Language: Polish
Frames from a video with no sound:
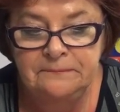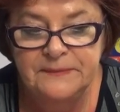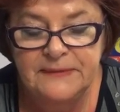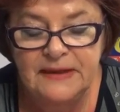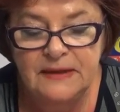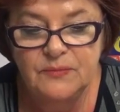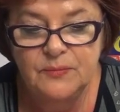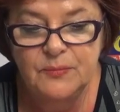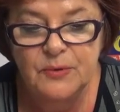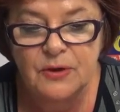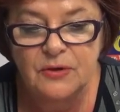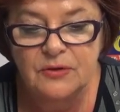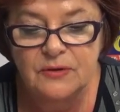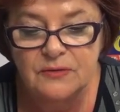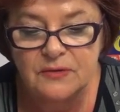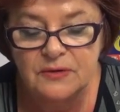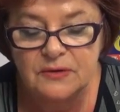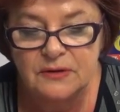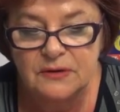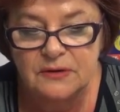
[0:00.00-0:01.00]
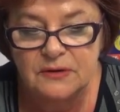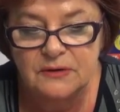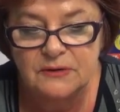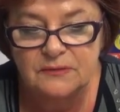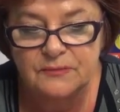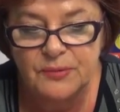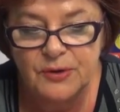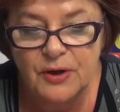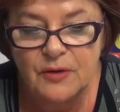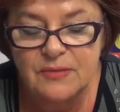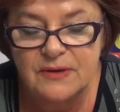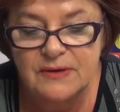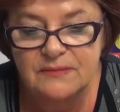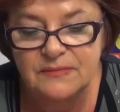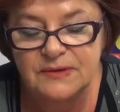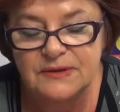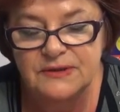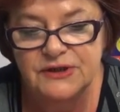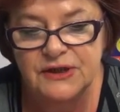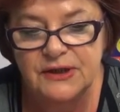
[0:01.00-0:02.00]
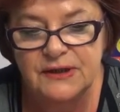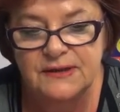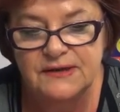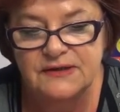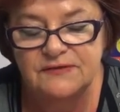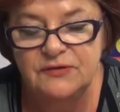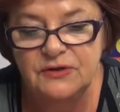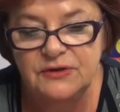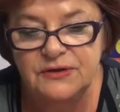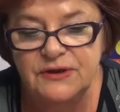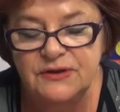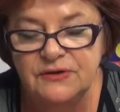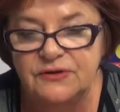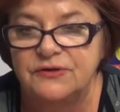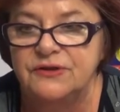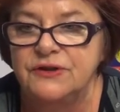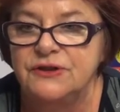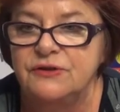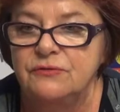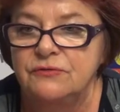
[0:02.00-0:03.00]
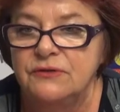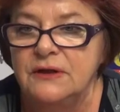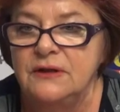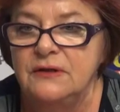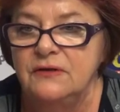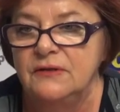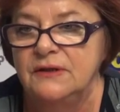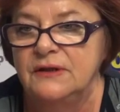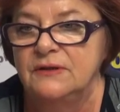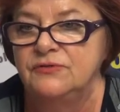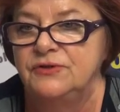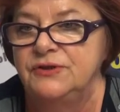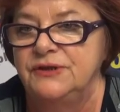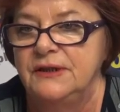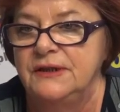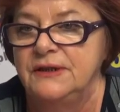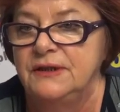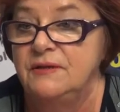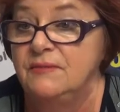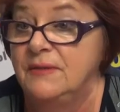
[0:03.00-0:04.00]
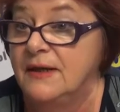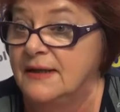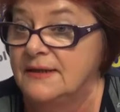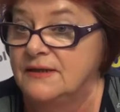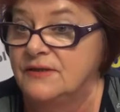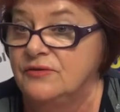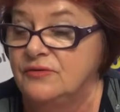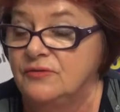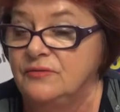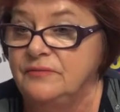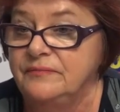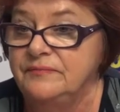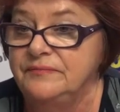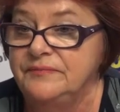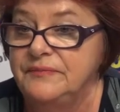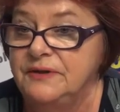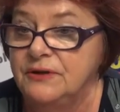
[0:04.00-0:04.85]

ten pro, y, problem będzie zwolnienie dotyczył tylko nauczycieli gimnazjum,